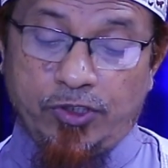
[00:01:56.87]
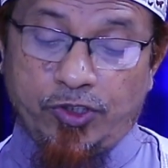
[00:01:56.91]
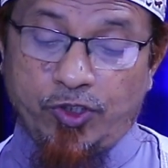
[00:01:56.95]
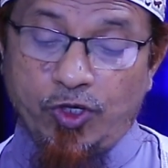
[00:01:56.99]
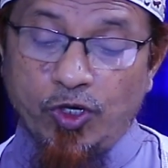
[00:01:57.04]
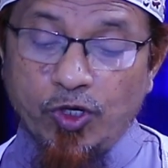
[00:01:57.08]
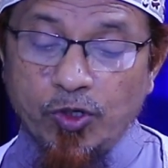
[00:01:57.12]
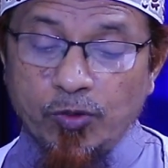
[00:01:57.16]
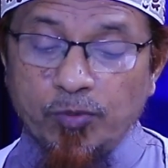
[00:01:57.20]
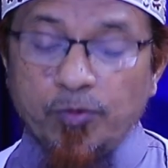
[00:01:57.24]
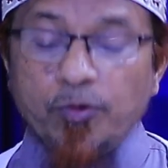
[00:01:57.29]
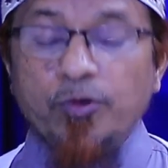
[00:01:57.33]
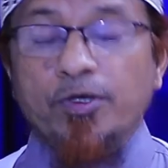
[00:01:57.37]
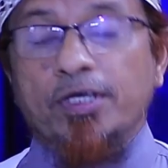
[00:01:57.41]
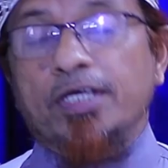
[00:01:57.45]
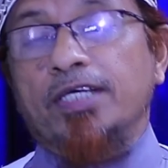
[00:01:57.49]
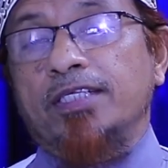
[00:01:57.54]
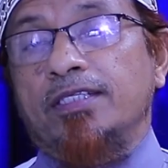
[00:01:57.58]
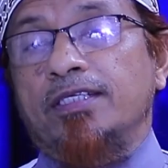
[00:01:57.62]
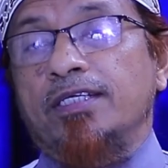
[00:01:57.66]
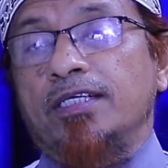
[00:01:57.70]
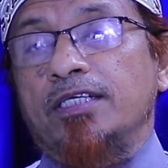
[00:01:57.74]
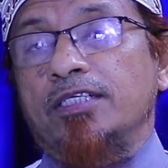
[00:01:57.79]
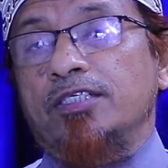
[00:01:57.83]

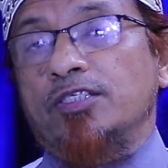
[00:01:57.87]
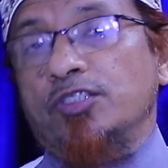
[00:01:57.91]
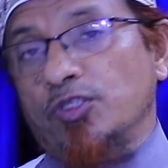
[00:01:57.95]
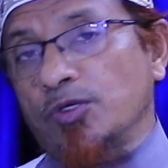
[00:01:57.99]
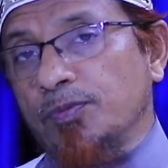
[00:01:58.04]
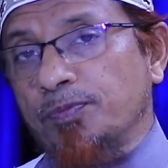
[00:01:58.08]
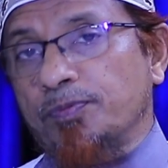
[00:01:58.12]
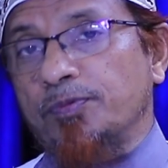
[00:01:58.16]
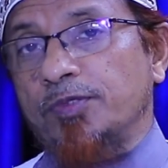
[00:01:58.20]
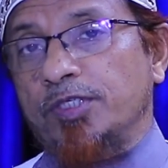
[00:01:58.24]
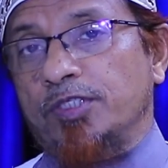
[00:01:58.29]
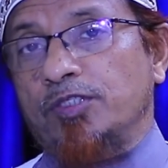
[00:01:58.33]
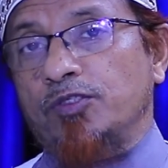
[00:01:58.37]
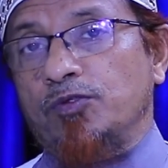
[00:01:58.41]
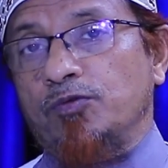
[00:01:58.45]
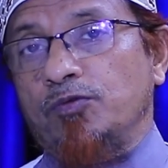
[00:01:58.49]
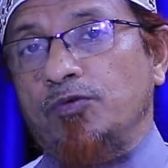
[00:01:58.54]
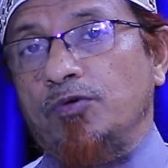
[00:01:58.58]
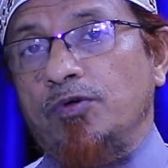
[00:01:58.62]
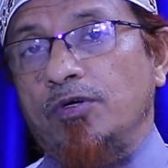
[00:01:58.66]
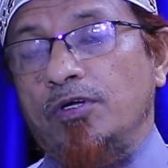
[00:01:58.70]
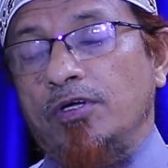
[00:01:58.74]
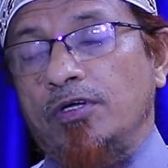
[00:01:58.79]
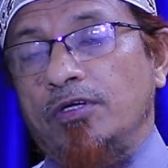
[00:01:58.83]
সর্বক্ষেত্রের সব কিছু
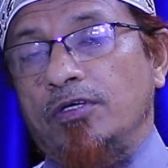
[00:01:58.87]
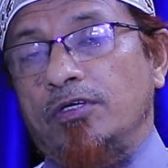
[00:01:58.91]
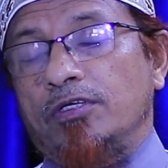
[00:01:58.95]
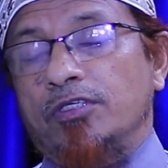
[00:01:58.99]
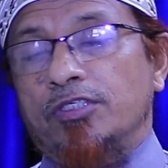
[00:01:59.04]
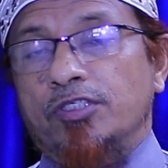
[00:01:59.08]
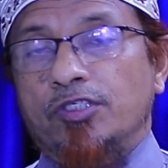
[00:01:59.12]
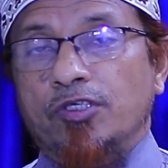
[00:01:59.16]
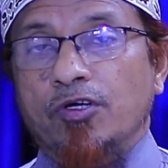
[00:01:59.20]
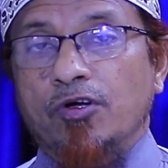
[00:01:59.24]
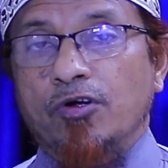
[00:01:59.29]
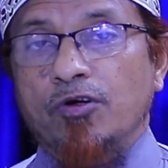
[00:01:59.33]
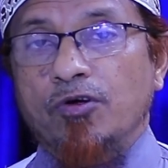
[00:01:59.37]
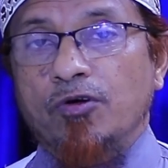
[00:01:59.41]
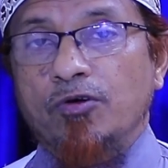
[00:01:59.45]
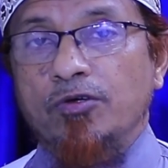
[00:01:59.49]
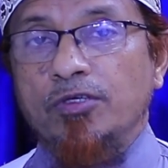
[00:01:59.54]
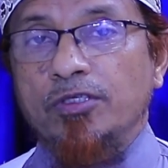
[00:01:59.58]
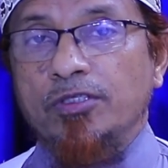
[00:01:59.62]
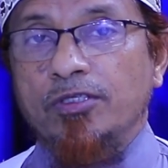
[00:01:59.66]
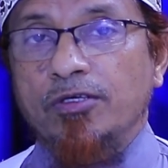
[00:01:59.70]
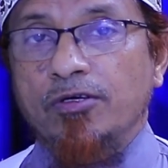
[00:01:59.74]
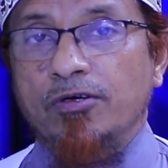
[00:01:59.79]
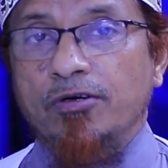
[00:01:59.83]

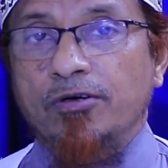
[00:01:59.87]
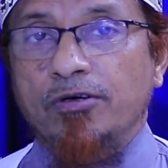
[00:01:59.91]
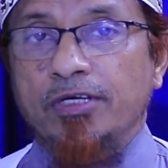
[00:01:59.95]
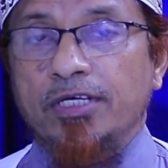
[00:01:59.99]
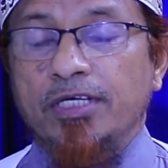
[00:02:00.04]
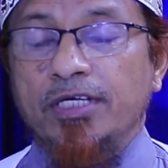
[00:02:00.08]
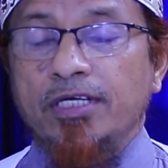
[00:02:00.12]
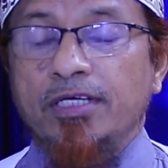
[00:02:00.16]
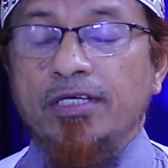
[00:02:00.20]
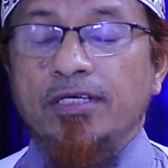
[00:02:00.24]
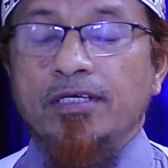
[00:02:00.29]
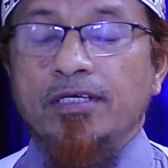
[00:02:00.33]
সংগঠিত হয়